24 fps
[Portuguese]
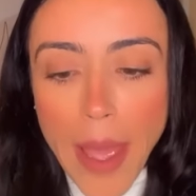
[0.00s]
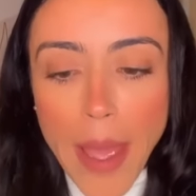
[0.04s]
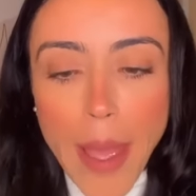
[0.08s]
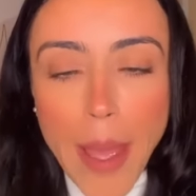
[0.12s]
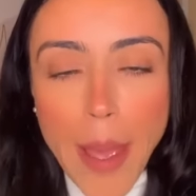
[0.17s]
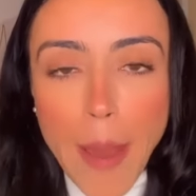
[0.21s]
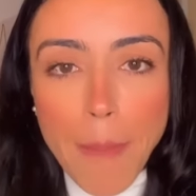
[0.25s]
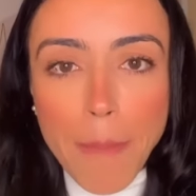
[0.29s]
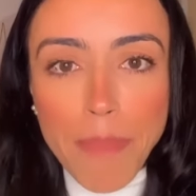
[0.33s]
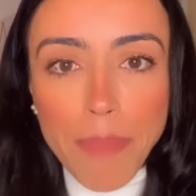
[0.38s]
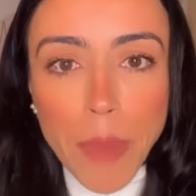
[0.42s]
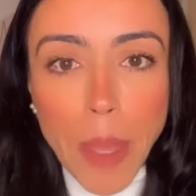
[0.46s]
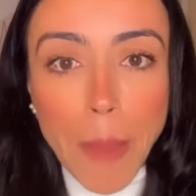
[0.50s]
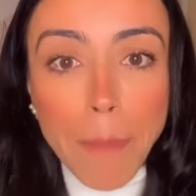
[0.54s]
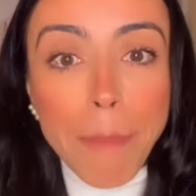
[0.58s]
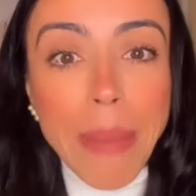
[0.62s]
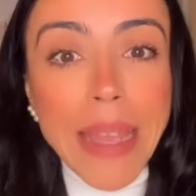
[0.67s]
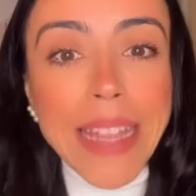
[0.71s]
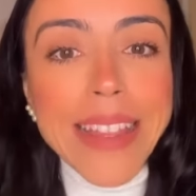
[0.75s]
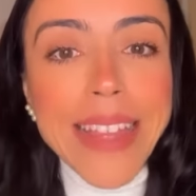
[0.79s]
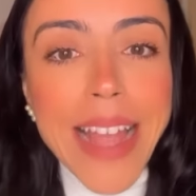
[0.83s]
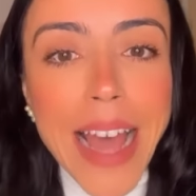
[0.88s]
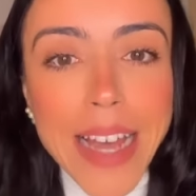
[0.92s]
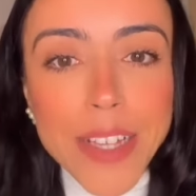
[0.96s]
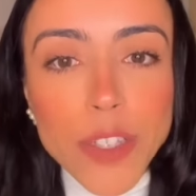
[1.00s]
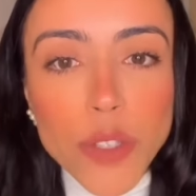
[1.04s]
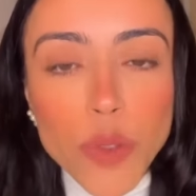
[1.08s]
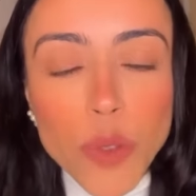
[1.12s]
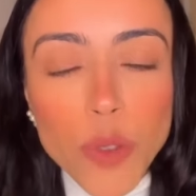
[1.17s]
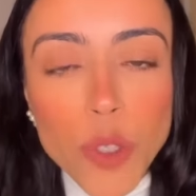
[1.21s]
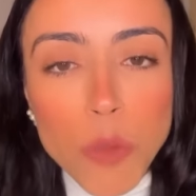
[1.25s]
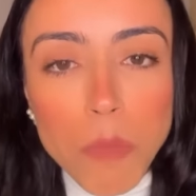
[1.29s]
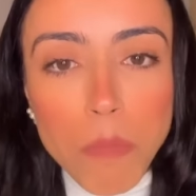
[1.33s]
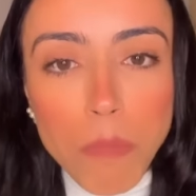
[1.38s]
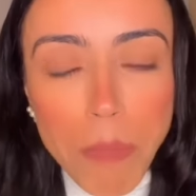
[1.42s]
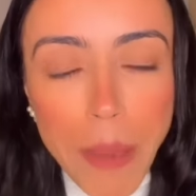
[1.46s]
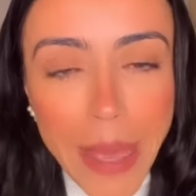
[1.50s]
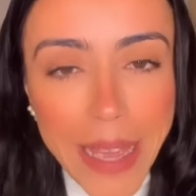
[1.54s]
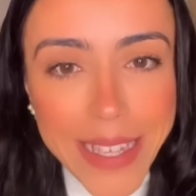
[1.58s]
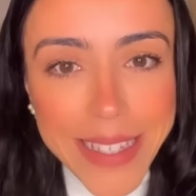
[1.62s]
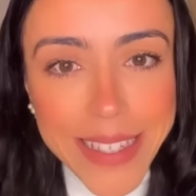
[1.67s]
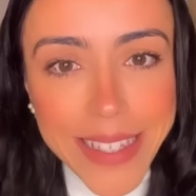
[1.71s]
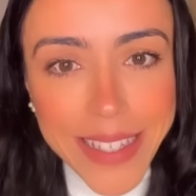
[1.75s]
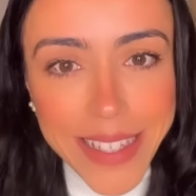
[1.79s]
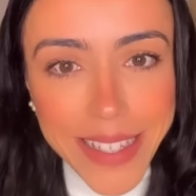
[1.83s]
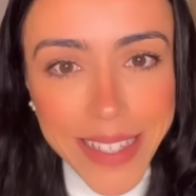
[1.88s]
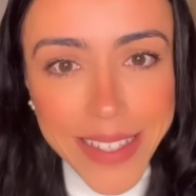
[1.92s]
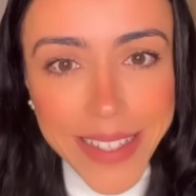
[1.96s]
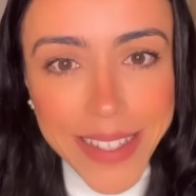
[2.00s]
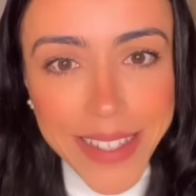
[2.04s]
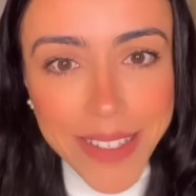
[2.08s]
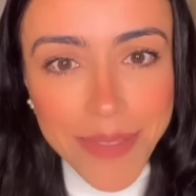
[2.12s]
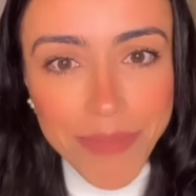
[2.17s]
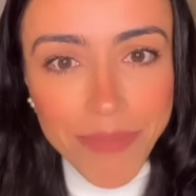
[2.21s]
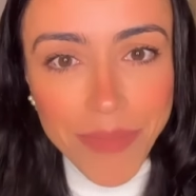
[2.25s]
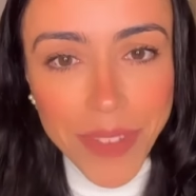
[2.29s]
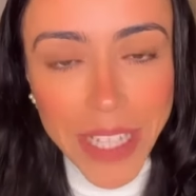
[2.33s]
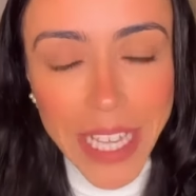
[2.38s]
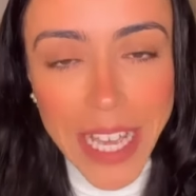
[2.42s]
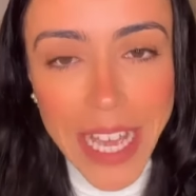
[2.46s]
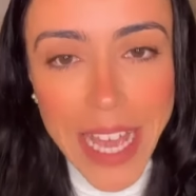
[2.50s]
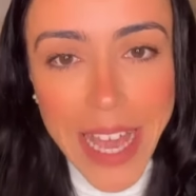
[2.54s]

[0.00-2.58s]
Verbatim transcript: é, pedaços, peças.